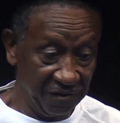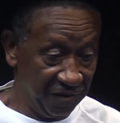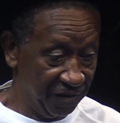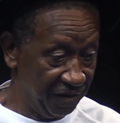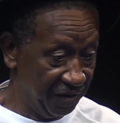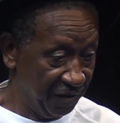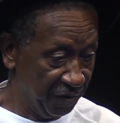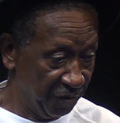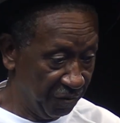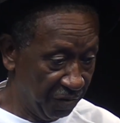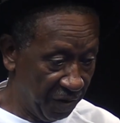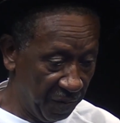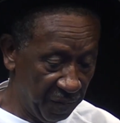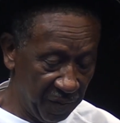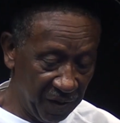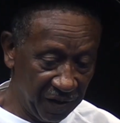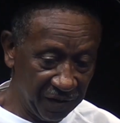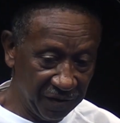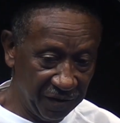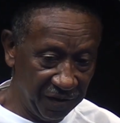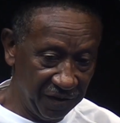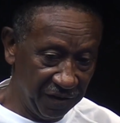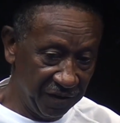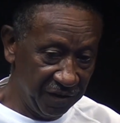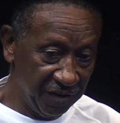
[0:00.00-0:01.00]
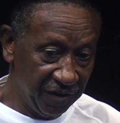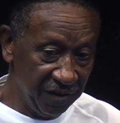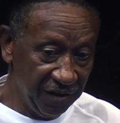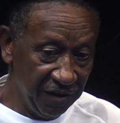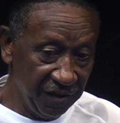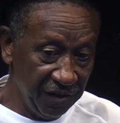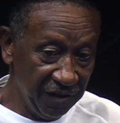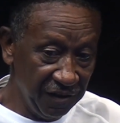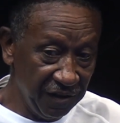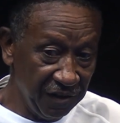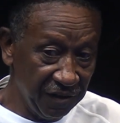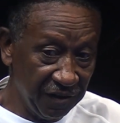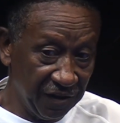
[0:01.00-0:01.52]
l'endroit où on a
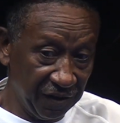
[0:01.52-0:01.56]
grandi,